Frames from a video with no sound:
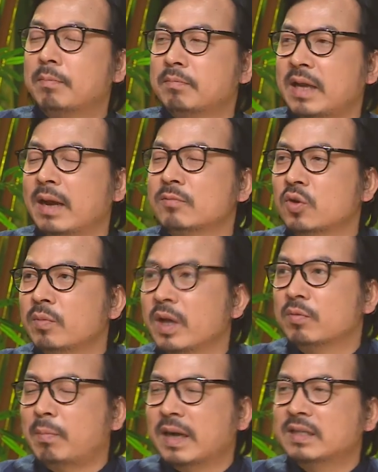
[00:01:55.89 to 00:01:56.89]
nhà em dùng
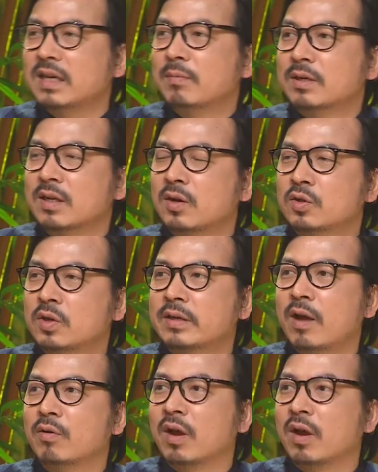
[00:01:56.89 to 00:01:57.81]
hiệu máy gì mà sao nó cứ kêu